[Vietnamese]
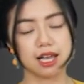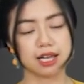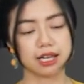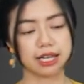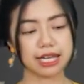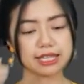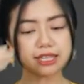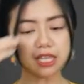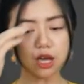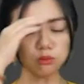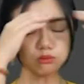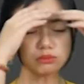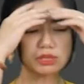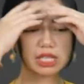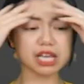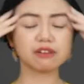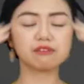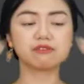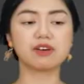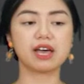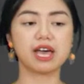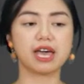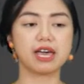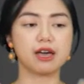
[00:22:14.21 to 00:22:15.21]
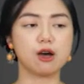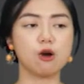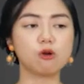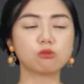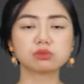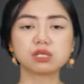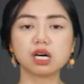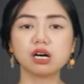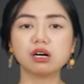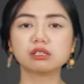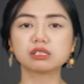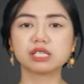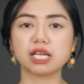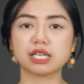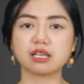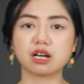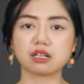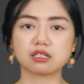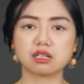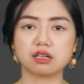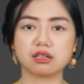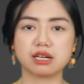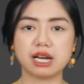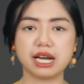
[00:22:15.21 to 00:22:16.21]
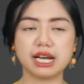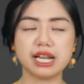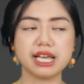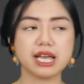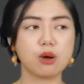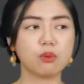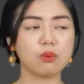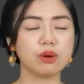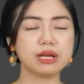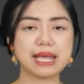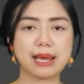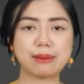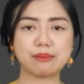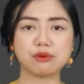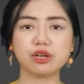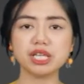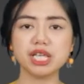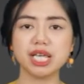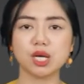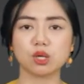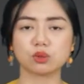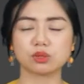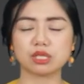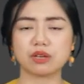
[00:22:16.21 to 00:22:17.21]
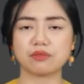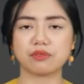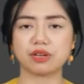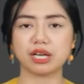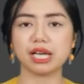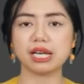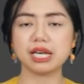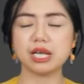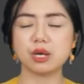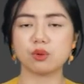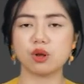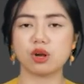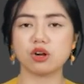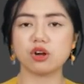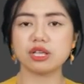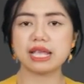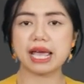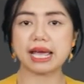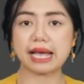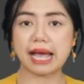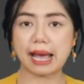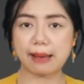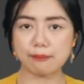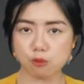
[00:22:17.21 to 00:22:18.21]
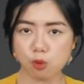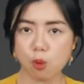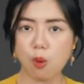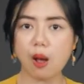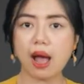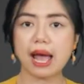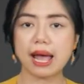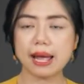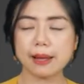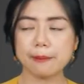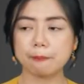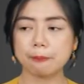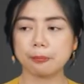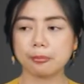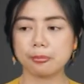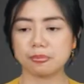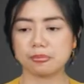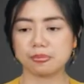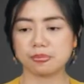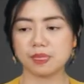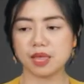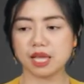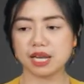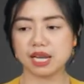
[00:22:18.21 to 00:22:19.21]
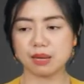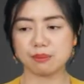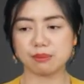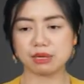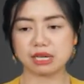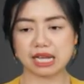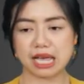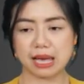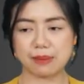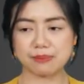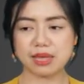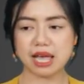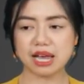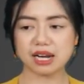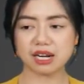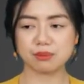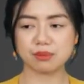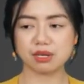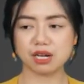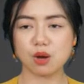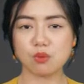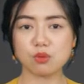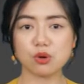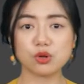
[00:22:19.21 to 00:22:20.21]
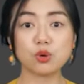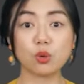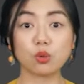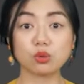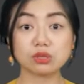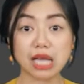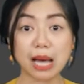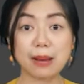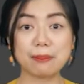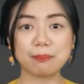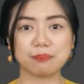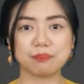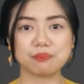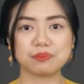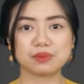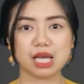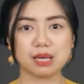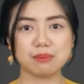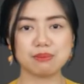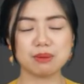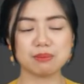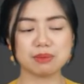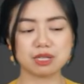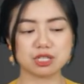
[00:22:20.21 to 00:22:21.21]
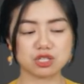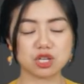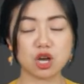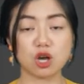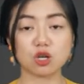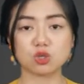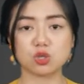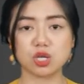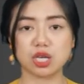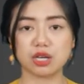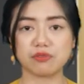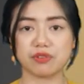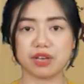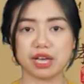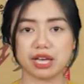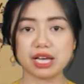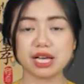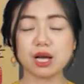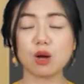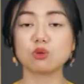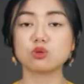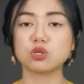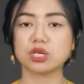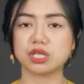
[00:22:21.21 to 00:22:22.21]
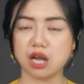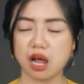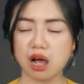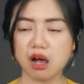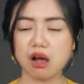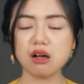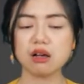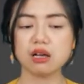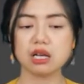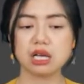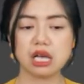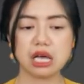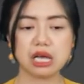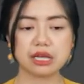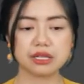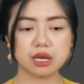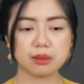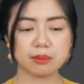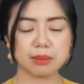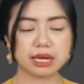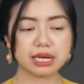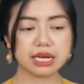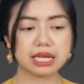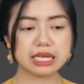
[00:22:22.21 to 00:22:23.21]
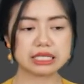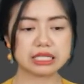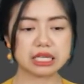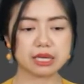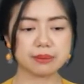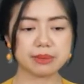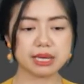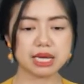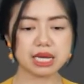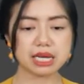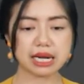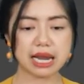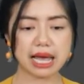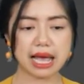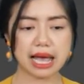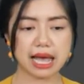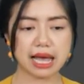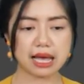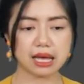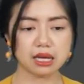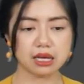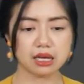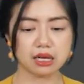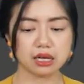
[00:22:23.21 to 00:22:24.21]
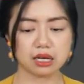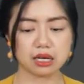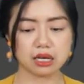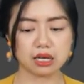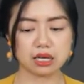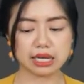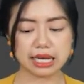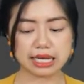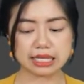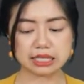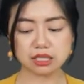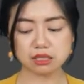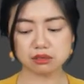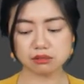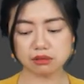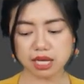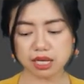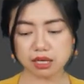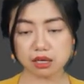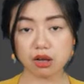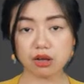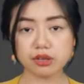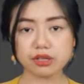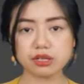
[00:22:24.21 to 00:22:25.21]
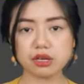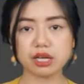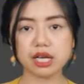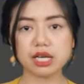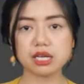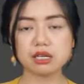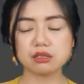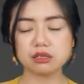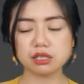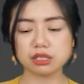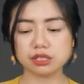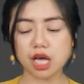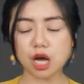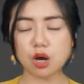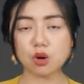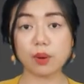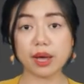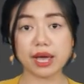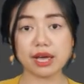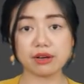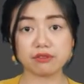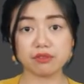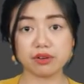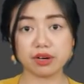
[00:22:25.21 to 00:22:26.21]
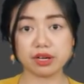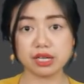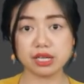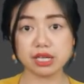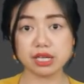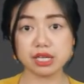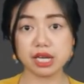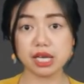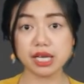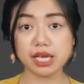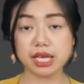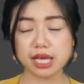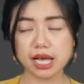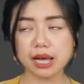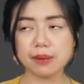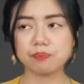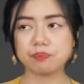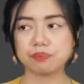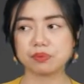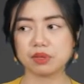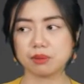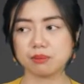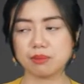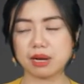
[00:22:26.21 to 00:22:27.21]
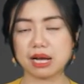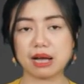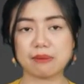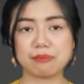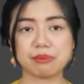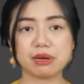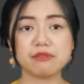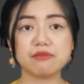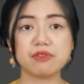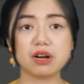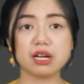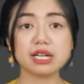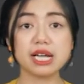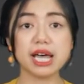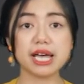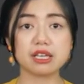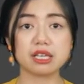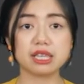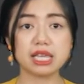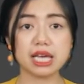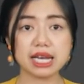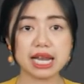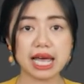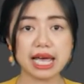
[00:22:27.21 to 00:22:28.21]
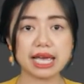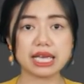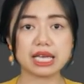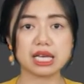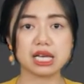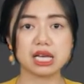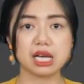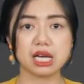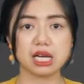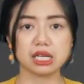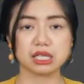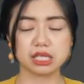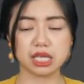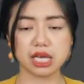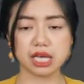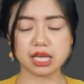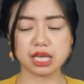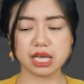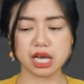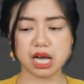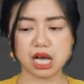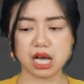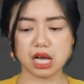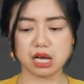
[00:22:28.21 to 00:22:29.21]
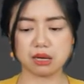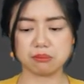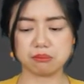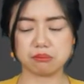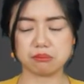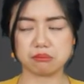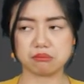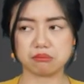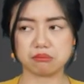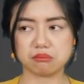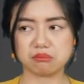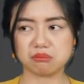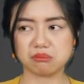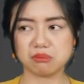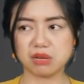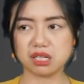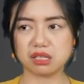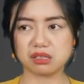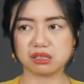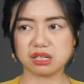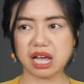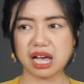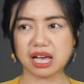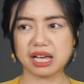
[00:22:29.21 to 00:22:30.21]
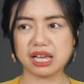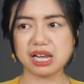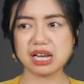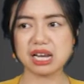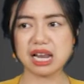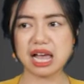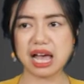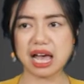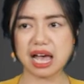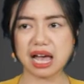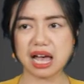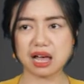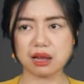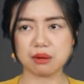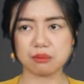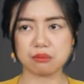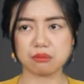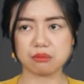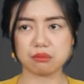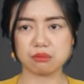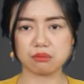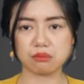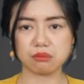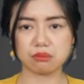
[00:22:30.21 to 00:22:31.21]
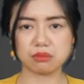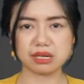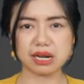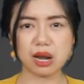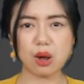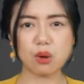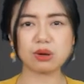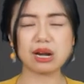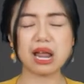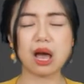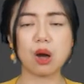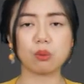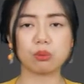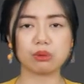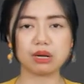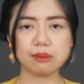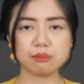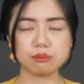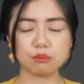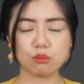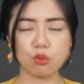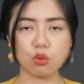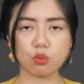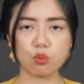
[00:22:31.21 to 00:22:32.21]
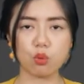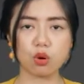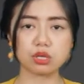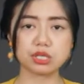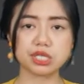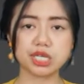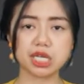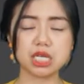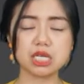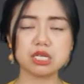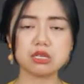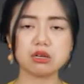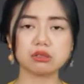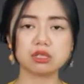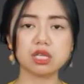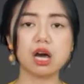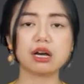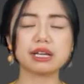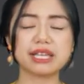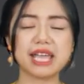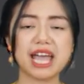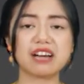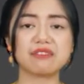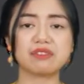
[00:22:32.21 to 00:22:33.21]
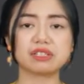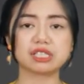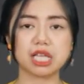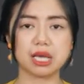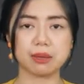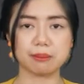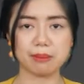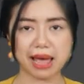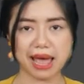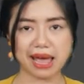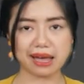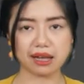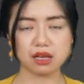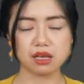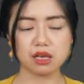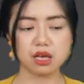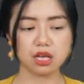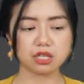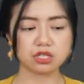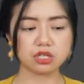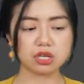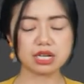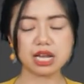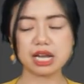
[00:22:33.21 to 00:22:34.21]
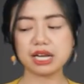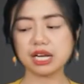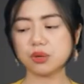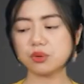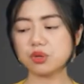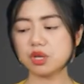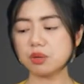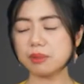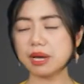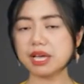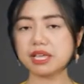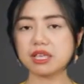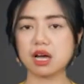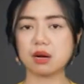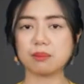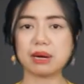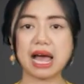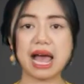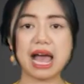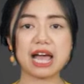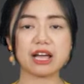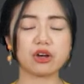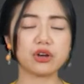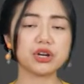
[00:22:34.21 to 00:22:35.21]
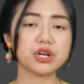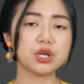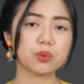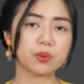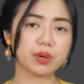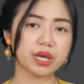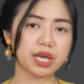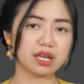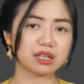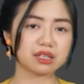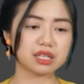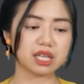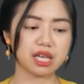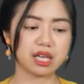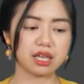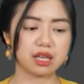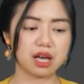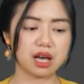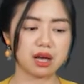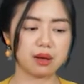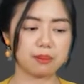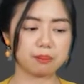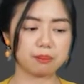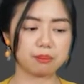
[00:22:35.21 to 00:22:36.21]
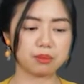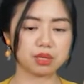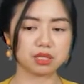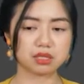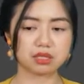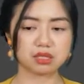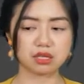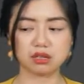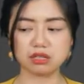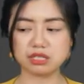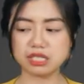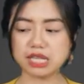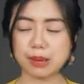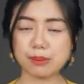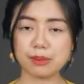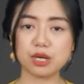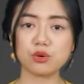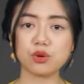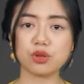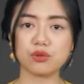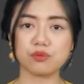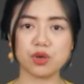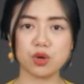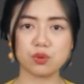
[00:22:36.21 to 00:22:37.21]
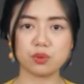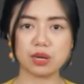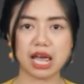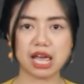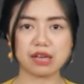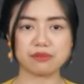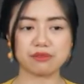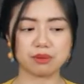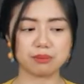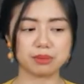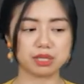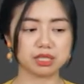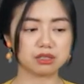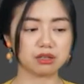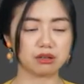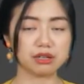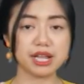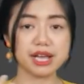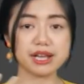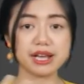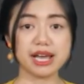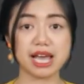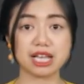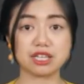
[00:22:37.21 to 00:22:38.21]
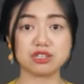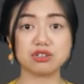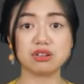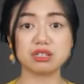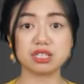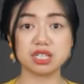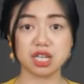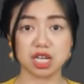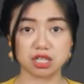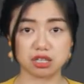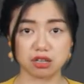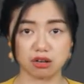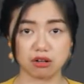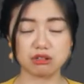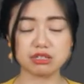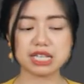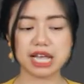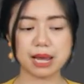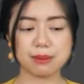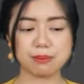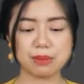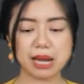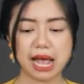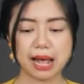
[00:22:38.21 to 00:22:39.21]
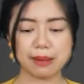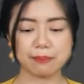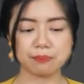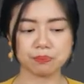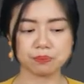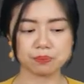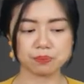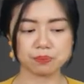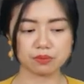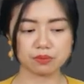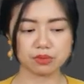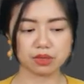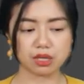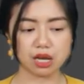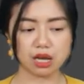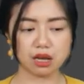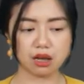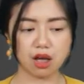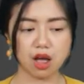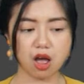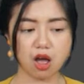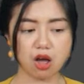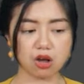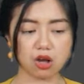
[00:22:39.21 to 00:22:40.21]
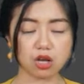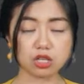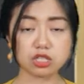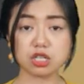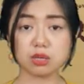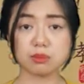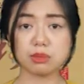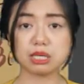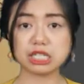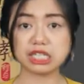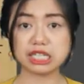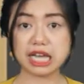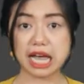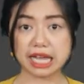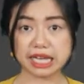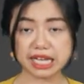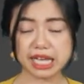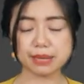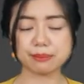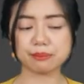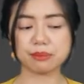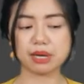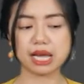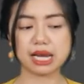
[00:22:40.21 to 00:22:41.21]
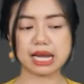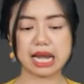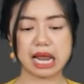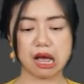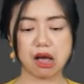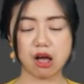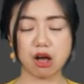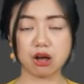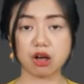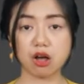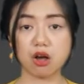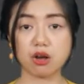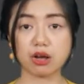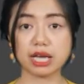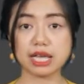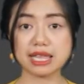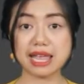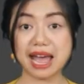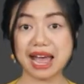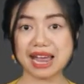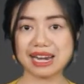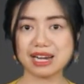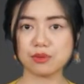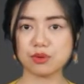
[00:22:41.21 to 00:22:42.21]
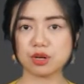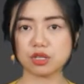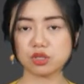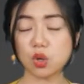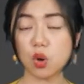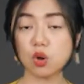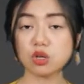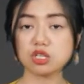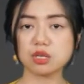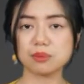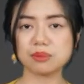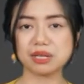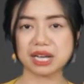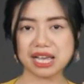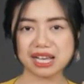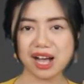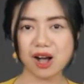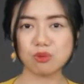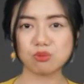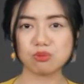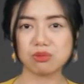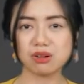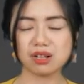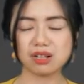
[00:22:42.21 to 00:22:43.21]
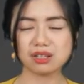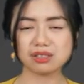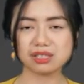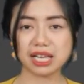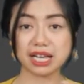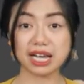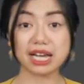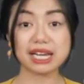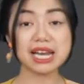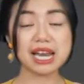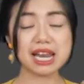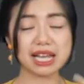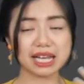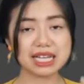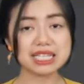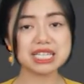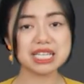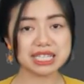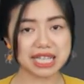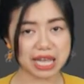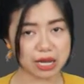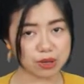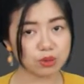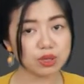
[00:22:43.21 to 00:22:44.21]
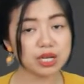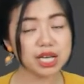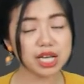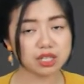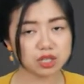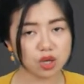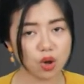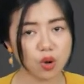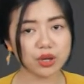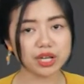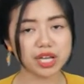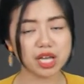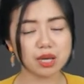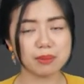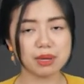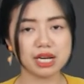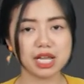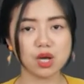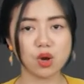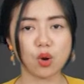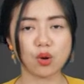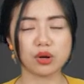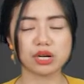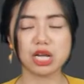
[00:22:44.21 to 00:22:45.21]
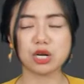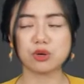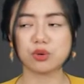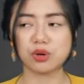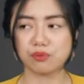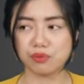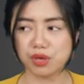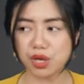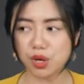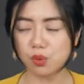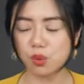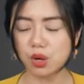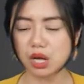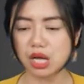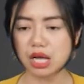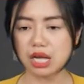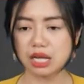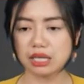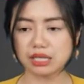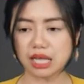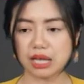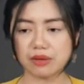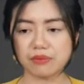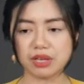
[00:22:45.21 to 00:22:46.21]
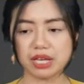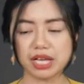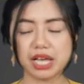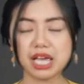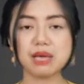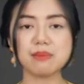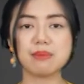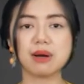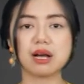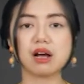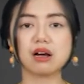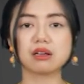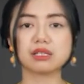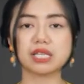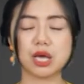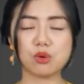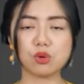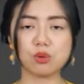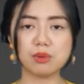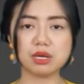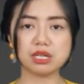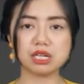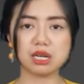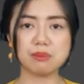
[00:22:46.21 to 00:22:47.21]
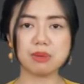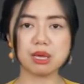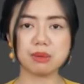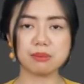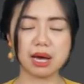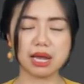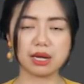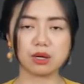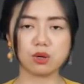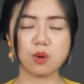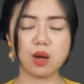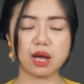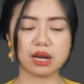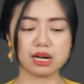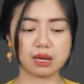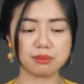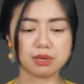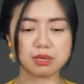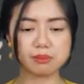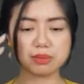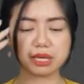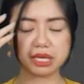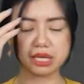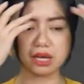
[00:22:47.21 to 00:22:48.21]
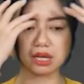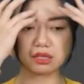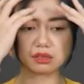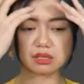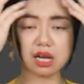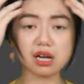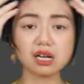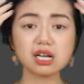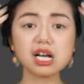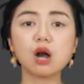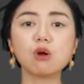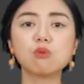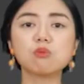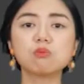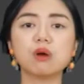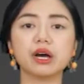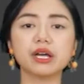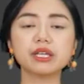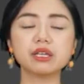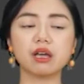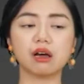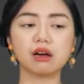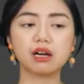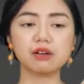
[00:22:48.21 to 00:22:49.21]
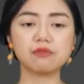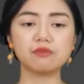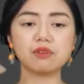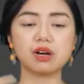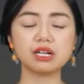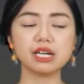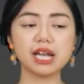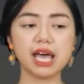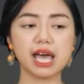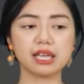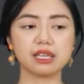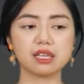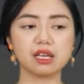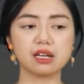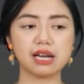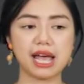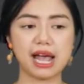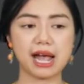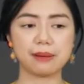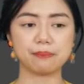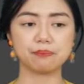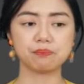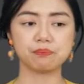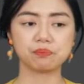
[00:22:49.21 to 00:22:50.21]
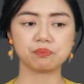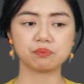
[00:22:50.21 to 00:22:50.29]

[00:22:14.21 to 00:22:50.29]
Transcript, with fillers: Cái thông tin về ung thư thì thật sự là Ly không có dám nói nhiều tại vì cái điều đó nó nhạy cảm quá. Nên là mình cảm giác là mình không có đủ tầm để mà mình trò chuyện về cái câu chuyện đó. Nhưng mà Ly chỉ biết là à, ngày xưa ấy, có những cái người thân quen với Ly á mà gặp cái vấn đề như thế này thì à, mình thấy là đau lòng lắm một cuộc chiến giữa thời gian và tiền bạc cho nên nếu như bây giờ mà ai có điều kiện thì à, mình thử xem cái review này và mình thử liên hệ chương trình thử xem là à, họ có cho mình trải nghiệm hay là họ có cái giá nào đó tốt cho mình hay không thì cái này là cái chia sẻ của ly thôi khi mà ly ngồi đây review tại vì khi mà cơ thể của mình đã bị bệnh hoặc là mình bị à, tấn công bởi những cái vấn đề như là